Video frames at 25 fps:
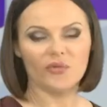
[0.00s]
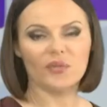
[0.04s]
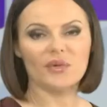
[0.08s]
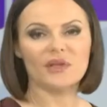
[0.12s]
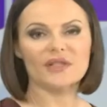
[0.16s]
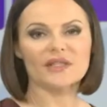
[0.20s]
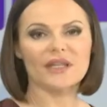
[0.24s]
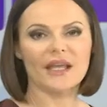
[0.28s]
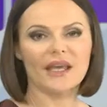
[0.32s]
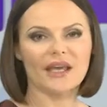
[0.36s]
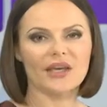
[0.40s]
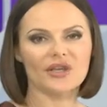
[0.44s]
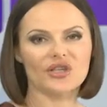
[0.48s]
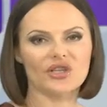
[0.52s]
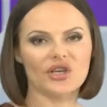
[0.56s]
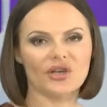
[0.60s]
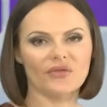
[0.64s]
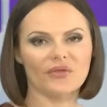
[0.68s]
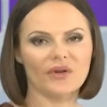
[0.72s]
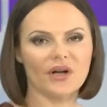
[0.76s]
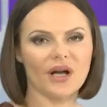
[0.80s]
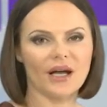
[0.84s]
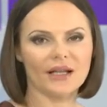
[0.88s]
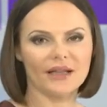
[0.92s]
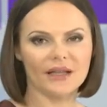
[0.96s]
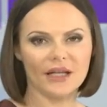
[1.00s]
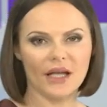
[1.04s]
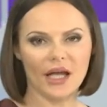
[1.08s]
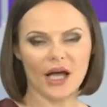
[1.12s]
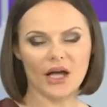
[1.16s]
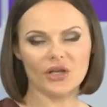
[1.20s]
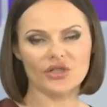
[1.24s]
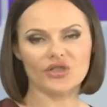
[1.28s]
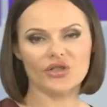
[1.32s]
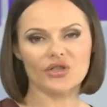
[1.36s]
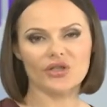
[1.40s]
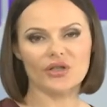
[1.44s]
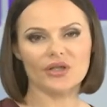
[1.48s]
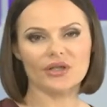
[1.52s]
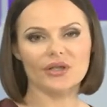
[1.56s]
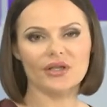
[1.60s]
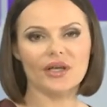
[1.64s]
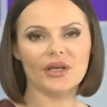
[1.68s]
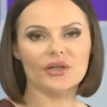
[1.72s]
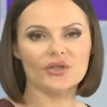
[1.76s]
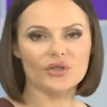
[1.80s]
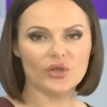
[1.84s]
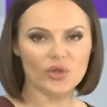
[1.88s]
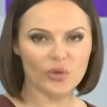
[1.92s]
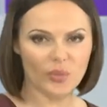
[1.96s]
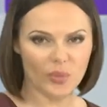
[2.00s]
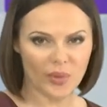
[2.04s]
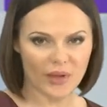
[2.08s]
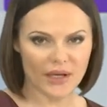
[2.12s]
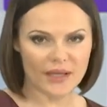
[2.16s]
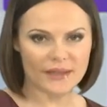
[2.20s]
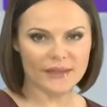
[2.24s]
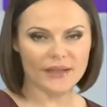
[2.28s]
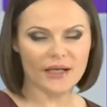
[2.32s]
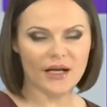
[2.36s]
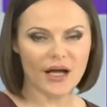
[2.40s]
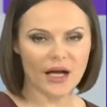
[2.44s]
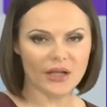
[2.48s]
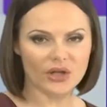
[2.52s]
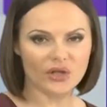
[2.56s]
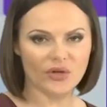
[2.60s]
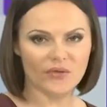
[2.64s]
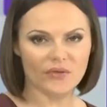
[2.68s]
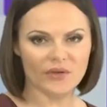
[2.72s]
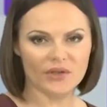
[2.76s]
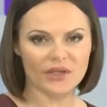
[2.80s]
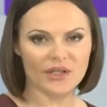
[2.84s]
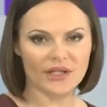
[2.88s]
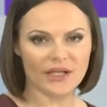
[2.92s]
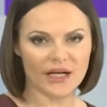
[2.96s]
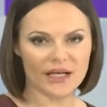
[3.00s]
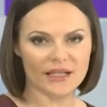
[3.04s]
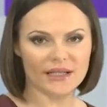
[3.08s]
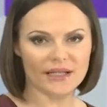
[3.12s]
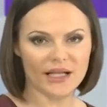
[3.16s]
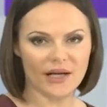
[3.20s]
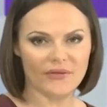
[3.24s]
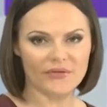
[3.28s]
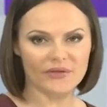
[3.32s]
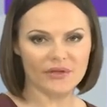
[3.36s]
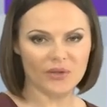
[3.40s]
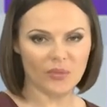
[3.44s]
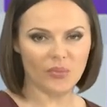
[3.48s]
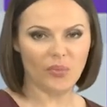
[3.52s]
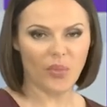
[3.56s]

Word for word: предстоящие выходные очередные сюрпризы готовит ярославцам